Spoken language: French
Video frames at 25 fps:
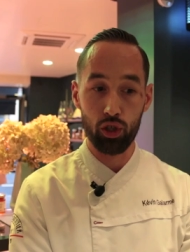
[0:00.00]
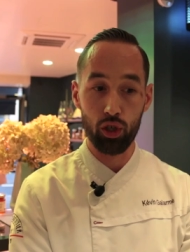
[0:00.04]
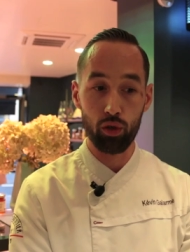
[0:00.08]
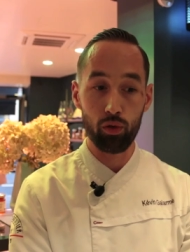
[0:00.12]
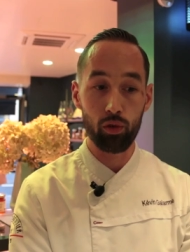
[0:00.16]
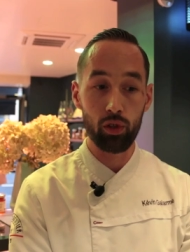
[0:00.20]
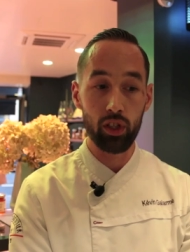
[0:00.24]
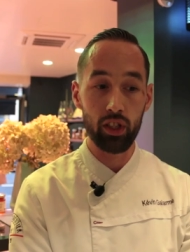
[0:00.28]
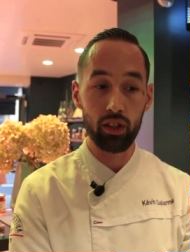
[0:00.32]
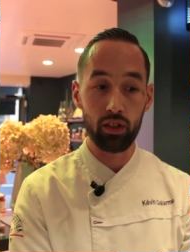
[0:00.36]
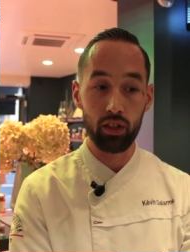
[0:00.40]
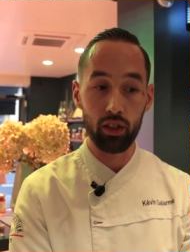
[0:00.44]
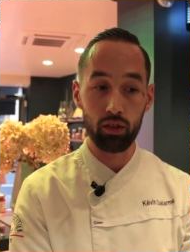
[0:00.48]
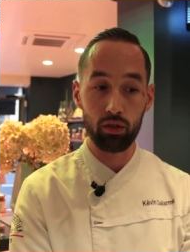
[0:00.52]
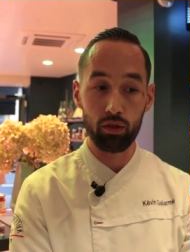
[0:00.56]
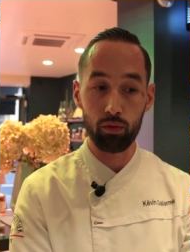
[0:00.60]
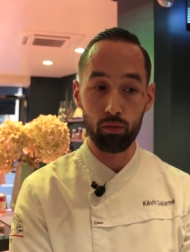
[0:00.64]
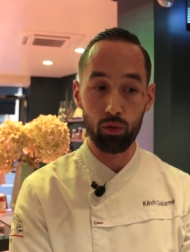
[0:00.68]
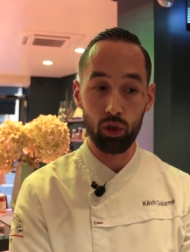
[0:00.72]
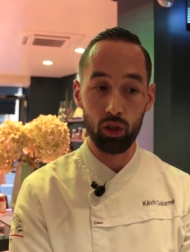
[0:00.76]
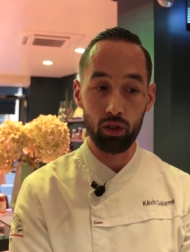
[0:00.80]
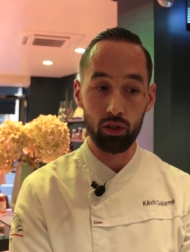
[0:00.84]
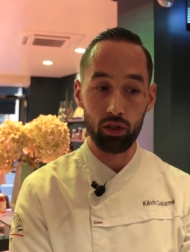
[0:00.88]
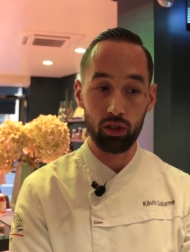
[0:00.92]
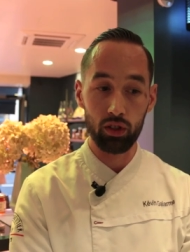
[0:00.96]
J'ai eu l'idée de
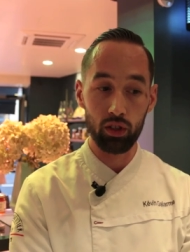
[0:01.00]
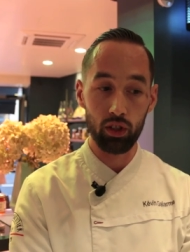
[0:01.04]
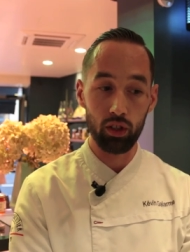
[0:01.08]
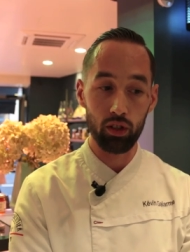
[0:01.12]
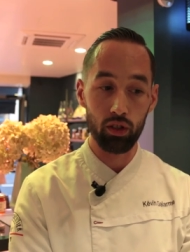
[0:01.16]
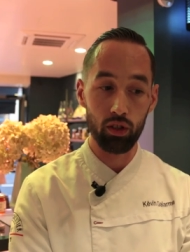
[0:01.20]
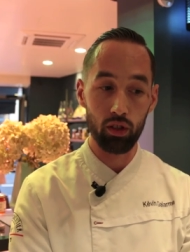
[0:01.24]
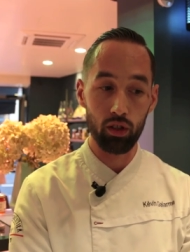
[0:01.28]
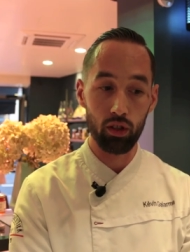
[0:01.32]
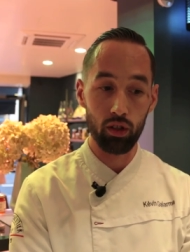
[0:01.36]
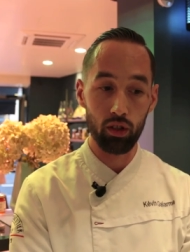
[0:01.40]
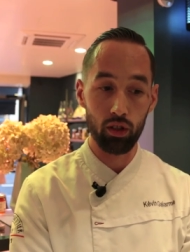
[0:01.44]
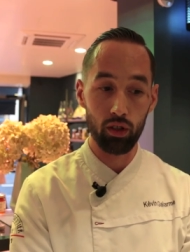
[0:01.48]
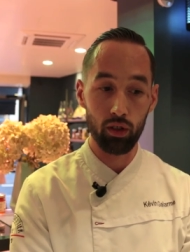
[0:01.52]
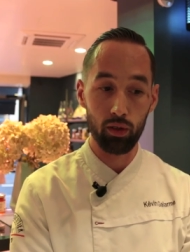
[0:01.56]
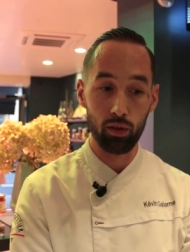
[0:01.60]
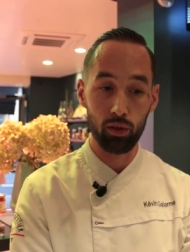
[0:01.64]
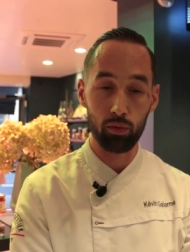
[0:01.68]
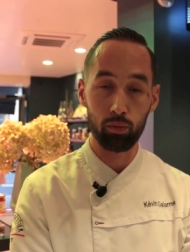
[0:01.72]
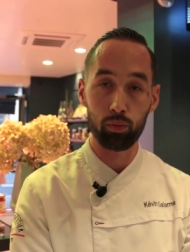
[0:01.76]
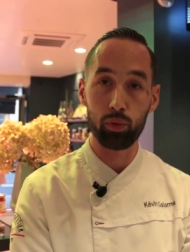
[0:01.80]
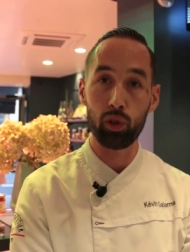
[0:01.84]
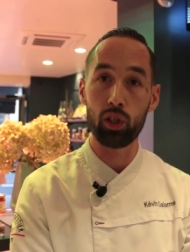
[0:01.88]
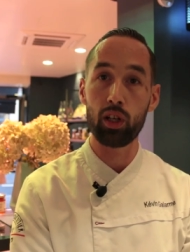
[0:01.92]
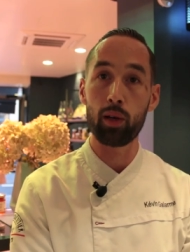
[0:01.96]
me lancer
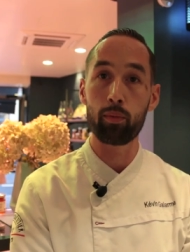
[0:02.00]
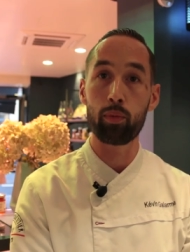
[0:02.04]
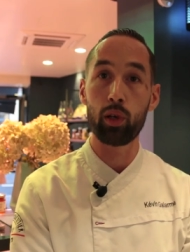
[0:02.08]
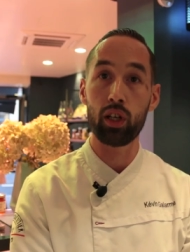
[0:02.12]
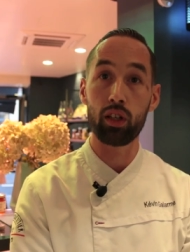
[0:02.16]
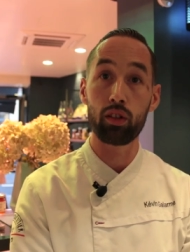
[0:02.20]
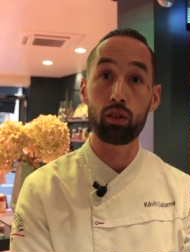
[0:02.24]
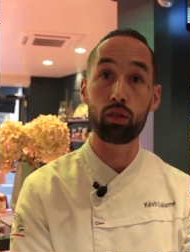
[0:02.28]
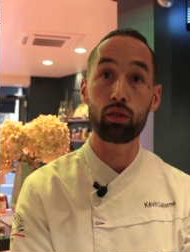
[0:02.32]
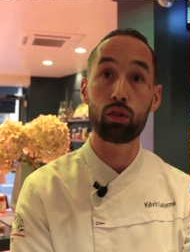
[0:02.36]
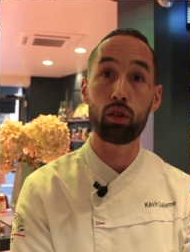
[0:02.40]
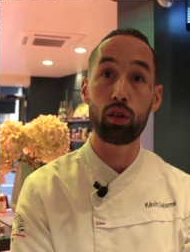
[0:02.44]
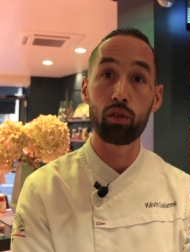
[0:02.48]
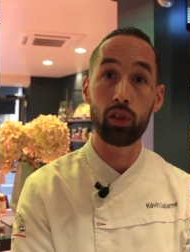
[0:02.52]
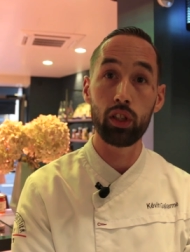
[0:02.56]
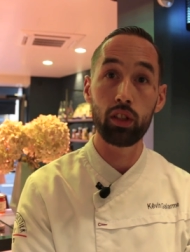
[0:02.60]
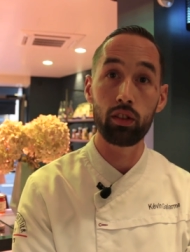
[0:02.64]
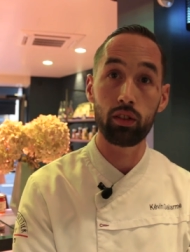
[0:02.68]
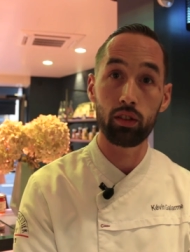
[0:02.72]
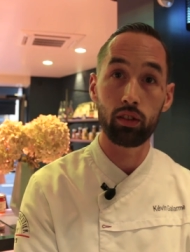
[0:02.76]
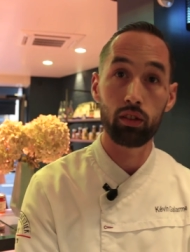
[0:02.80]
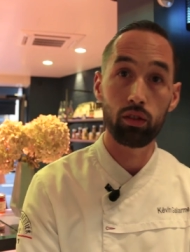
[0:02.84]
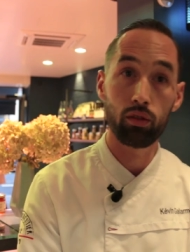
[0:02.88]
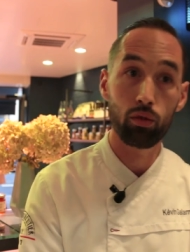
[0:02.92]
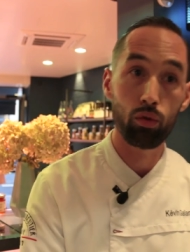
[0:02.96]
pendant la période Covid.